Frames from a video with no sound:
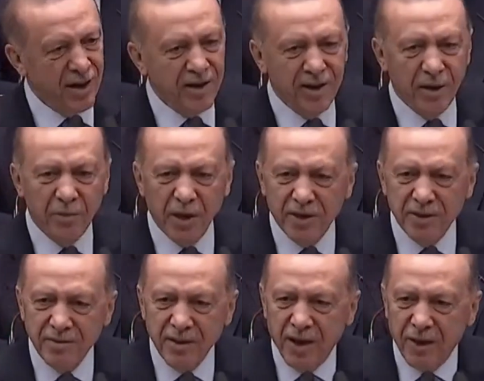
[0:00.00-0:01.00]
Yanına bir
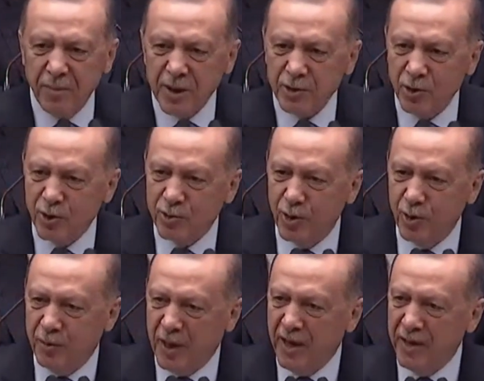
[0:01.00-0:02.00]
iki tane
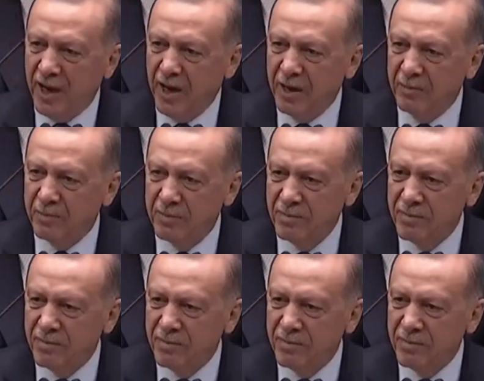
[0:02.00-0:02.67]
başörtülü bayanı alıp